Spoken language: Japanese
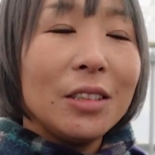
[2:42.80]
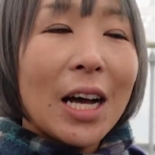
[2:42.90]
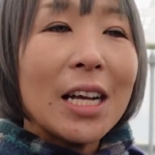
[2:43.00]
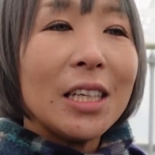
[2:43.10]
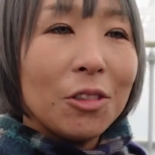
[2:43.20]

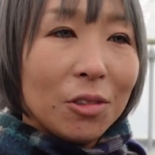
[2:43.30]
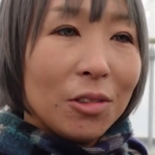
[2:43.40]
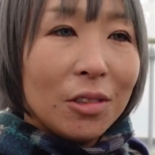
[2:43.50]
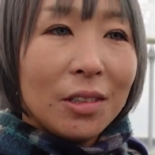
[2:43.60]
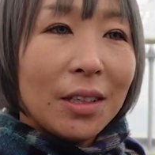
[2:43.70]
秋の
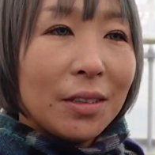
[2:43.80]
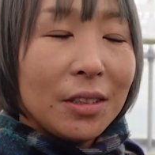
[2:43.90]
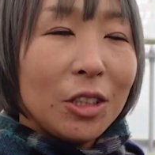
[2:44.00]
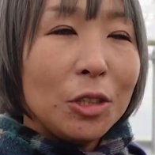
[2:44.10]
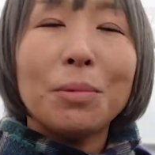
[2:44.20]

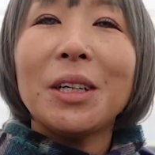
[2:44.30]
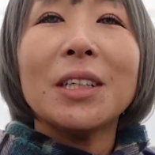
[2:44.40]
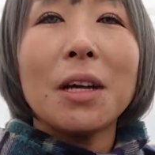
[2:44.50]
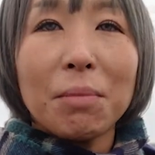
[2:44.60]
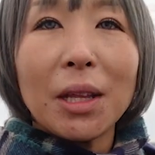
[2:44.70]
中盤
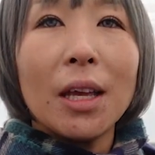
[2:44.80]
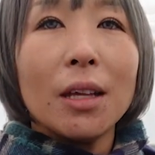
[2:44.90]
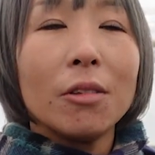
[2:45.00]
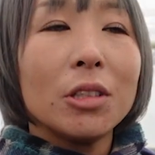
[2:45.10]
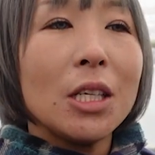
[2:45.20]
ぐらいまで
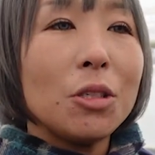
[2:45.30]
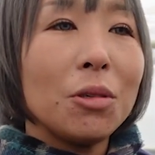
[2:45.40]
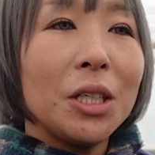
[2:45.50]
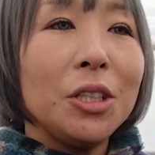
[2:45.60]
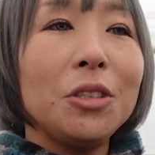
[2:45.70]
の成長
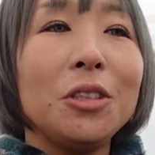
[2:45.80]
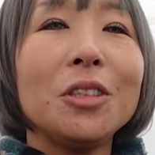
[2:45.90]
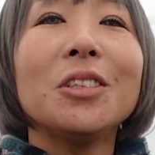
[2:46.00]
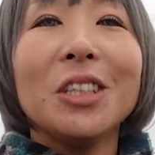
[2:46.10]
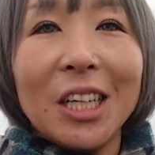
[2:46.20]
が
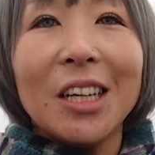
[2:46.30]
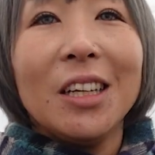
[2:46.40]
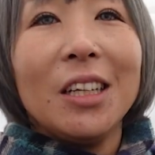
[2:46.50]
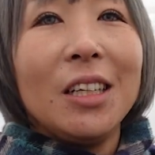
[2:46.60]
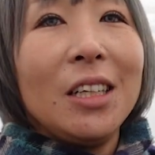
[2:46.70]
ゆっくり、
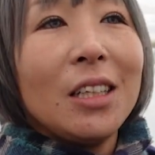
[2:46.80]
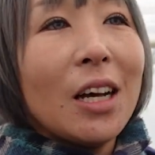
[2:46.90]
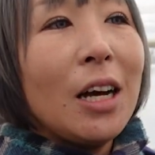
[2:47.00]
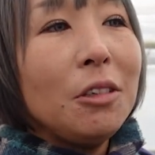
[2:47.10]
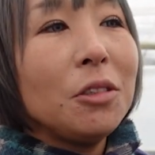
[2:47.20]

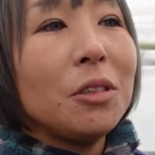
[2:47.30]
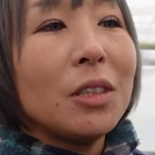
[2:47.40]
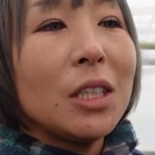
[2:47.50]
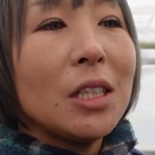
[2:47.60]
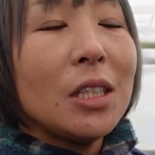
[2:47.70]
春より
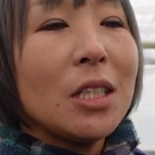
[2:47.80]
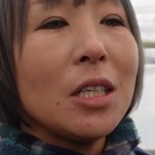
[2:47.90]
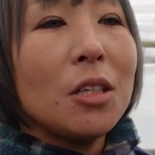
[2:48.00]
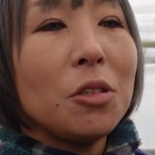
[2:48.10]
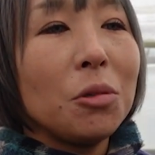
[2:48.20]
は全然
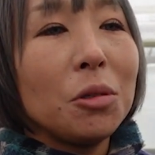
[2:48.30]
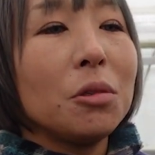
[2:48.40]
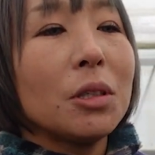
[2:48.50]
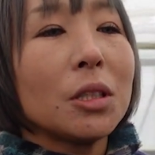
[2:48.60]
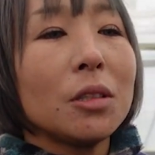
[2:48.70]
成長
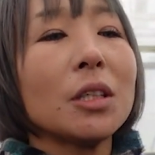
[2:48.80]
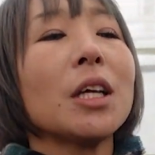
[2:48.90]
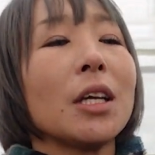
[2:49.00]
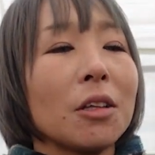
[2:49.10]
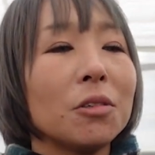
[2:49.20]
力は少な
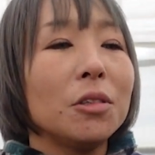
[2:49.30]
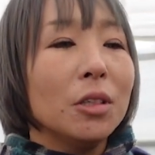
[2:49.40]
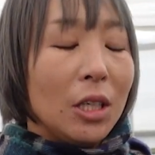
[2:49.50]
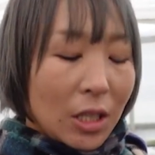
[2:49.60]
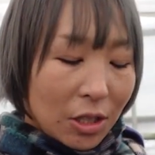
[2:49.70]
いけど、
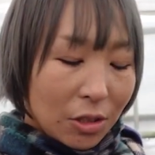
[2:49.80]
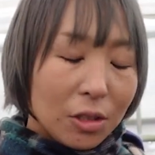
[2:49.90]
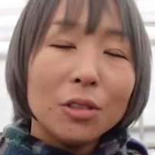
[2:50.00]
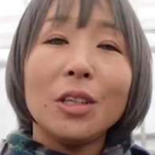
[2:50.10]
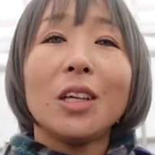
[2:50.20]
ゆっ
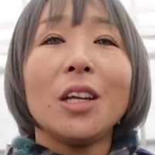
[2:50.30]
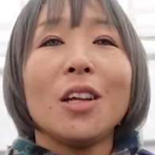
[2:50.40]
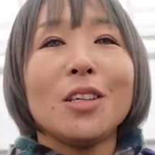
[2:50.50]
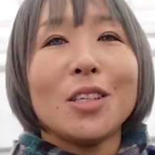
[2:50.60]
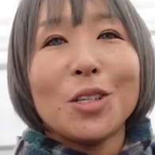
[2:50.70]
くり綺
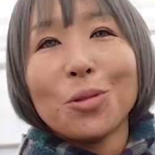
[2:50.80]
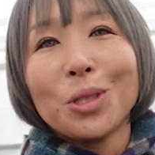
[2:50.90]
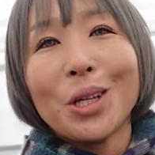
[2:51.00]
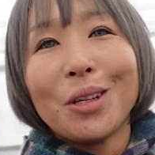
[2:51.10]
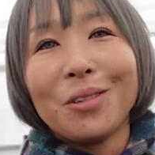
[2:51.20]
麗に成長
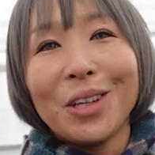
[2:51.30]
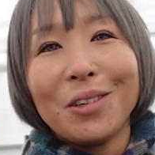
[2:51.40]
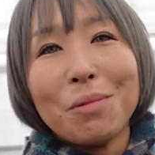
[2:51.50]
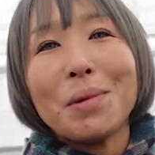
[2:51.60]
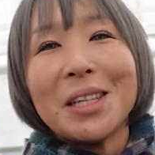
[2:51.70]
してってくれ
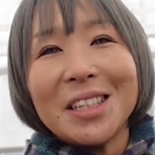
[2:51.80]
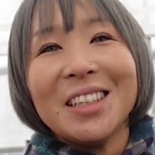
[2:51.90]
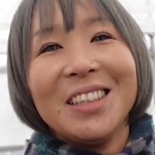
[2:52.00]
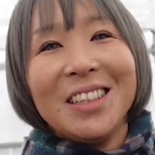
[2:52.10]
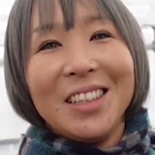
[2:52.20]
るイメージ、
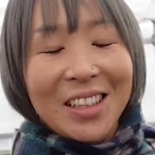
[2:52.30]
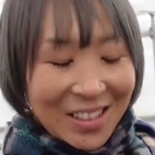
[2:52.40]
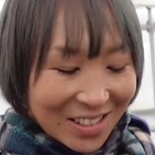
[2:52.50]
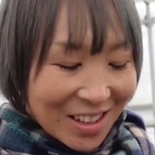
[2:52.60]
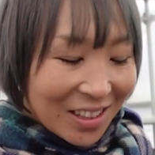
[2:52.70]

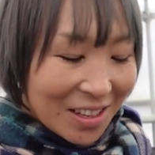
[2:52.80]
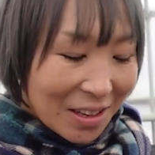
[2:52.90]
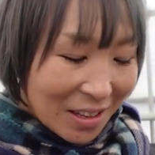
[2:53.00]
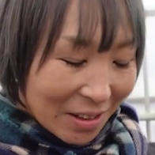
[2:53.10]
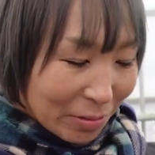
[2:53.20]
なん
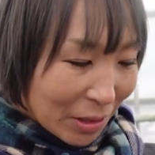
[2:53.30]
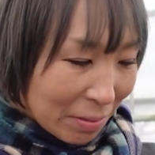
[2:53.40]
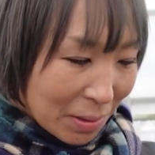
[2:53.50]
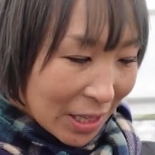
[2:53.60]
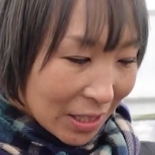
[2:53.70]
で多
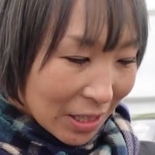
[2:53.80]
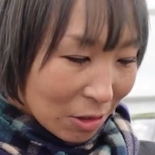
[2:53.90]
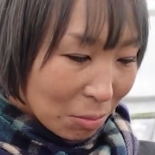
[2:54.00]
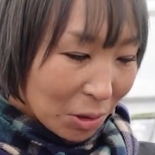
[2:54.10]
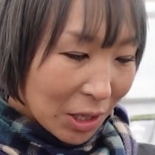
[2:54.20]
分皆さ
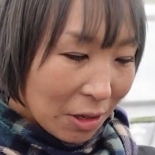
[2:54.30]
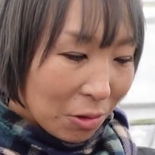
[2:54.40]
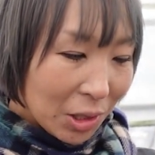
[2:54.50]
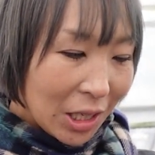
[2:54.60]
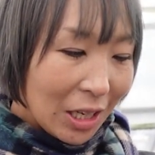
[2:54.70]
んのも結
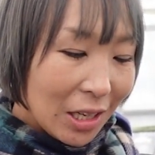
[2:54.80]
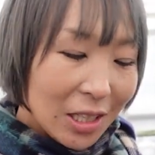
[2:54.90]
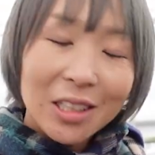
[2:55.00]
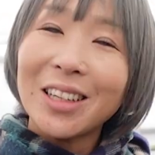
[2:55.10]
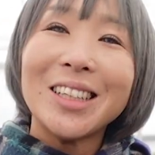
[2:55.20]
構綺麗
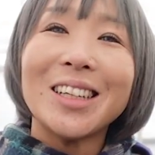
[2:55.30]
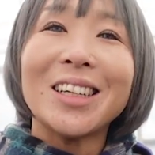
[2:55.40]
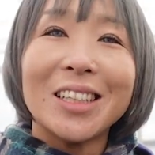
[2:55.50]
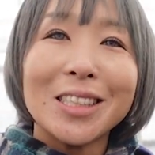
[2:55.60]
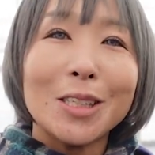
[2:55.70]
になりな
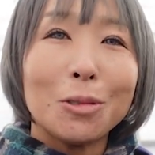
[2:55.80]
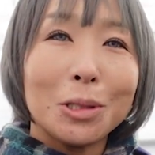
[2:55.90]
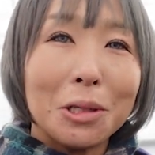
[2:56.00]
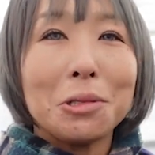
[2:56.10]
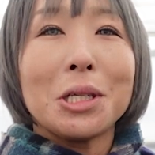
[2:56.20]
がら成長
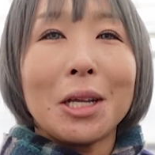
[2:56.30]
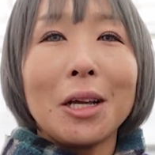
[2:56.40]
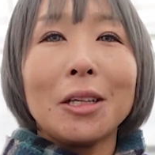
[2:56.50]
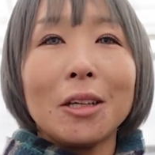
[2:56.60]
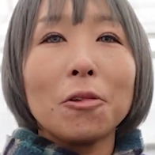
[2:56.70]
してるんじゃない
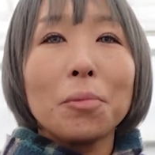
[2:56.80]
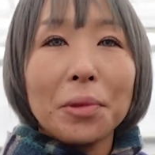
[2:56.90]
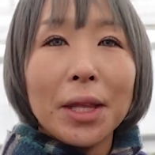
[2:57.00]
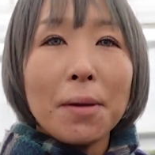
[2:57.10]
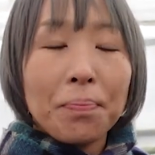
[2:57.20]
かなと思っ
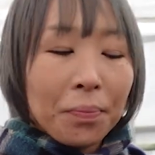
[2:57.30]
て。